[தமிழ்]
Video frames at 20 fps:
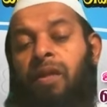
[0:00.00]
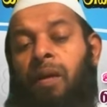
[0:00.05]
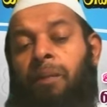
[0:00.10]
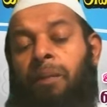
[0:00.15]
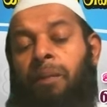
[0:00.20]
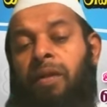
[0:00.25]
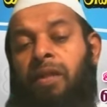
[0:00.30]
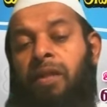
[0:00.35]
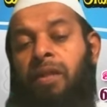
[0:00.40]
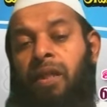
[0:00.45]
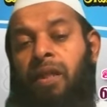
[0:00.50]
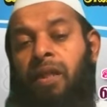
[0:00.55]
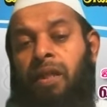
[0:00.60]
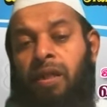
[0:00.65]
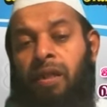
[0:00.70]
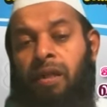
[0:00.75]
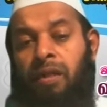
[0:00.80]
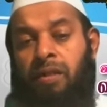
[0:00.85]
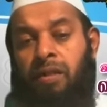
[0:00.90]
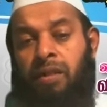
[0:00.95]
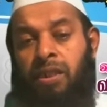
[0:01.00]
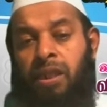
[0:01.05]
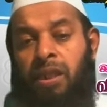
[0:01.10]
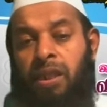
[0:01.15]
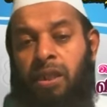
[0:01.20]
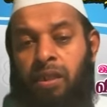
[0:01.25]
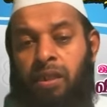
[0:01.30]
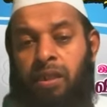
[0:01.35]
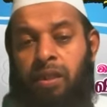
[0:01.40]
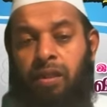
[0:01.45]
அப்ப இந்த
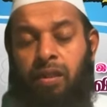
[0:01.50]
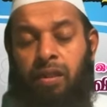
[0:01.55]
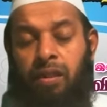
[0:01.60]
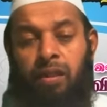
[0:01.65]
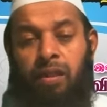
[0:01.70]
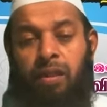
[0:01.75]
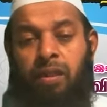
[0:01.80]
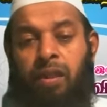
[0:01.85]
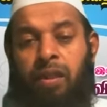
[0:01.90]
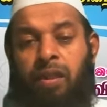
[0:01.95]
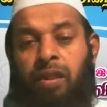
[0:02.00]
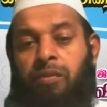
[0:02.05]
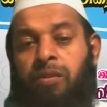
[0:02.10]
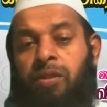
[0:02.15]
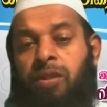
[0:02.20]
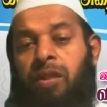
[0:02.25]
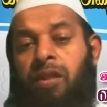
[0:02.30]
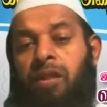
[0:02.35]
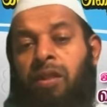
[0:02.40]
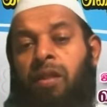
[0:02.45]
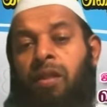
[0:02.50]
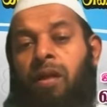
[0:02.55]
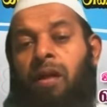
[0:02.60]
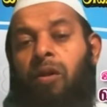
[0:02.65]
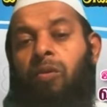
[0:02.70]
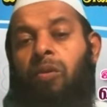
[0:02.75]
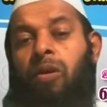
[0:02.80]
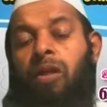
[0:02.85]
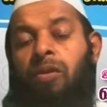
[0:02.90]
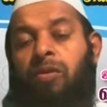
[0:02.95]
செய்தி இதை நபி
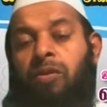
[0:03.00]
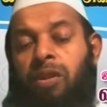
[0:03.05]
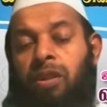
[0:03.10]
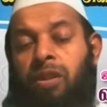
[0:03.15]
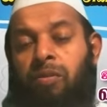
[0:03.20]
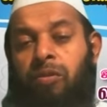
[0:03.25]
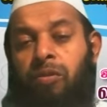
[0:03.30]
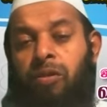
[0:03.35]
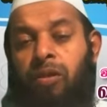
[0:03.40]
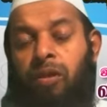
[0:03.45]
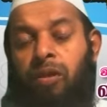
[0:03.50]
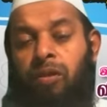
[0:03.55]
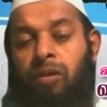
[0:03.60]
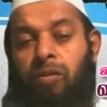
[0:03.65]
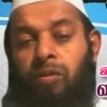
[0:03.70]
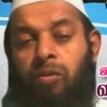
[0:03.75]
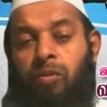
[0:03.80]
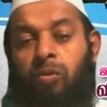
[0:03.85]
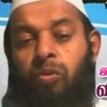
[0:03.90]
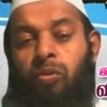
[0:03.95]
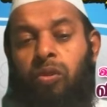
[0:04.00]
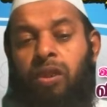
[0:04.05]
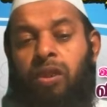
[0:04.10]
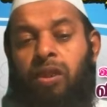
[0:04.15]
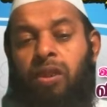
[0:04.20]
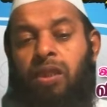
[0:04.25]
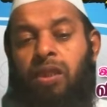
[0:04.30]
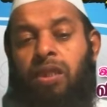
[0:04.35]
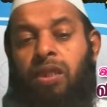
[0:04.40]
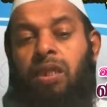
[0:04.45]
சொல்லாஹு அலையுஸ்லம் அவர்கள் கூறிய
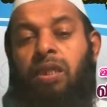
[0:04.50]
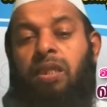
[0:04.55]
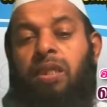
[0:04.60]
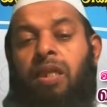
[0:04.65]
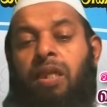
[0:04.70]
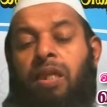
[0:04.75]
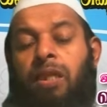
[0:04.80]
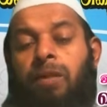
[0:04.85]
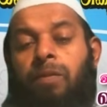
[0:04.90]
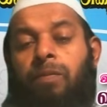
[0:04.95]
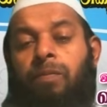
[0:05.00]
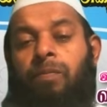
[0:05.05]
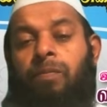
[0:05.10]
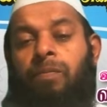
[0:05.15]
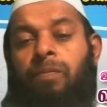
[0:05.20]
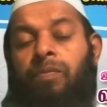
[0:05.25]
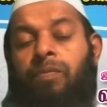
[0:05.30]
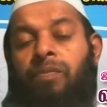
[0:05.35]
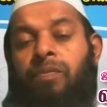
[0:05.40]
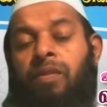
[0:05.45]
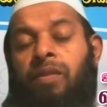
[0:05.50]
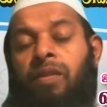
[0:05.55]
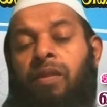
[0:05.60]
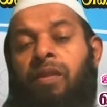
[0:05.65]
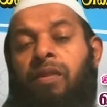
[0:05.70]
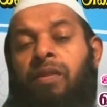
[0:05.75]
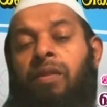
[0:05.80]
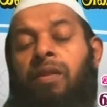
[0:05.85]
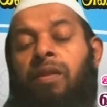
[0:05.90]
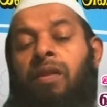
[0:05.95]
இந்த செய்தியை
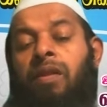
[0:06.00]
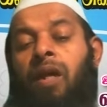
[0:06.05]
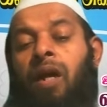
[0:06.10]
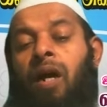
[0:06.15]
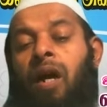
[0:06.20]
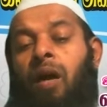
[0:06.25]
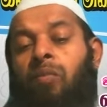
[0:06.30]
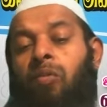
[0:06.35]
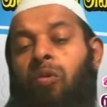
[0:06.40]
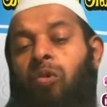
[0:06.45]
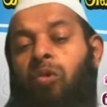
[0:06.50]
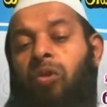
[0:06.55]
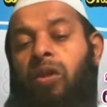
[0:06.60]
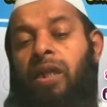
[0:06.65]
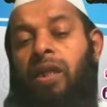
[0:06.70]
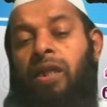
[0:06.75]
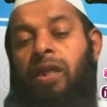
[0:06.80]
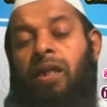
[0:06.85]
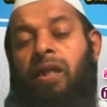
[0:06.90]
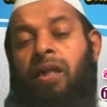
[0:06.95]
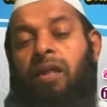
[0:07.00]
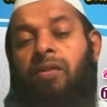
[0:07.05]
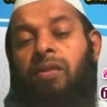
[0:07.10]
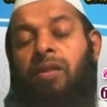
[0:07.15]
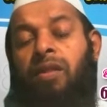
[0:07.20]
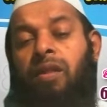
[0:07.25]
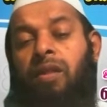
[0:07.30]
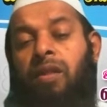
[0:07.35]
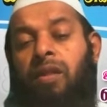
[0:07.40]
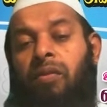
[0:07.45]
அபூஹுரைரா
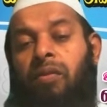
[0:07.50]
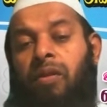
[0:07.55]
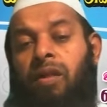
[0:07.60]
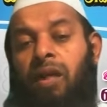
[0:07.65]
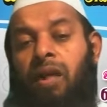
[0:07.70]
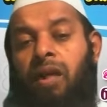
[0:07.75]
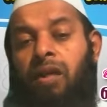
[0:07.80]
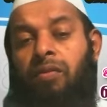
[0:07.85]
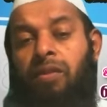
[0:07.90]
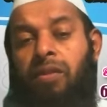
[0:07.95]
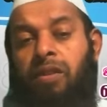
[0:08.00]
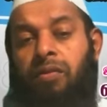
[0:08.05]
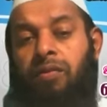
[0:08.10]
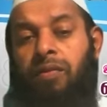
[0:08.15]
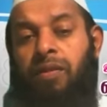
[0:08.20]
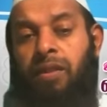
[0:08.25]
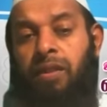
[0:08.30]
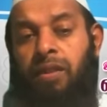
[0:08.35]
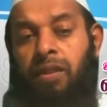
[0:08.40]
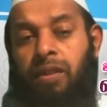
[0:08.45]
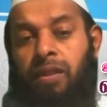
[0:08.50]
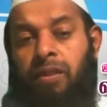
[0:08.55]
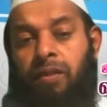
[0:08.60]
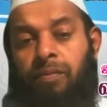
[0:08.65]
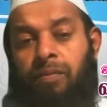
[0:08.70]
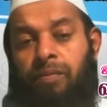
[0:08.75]
நதி அல்லாஹல் அறிவித்துவிட்டு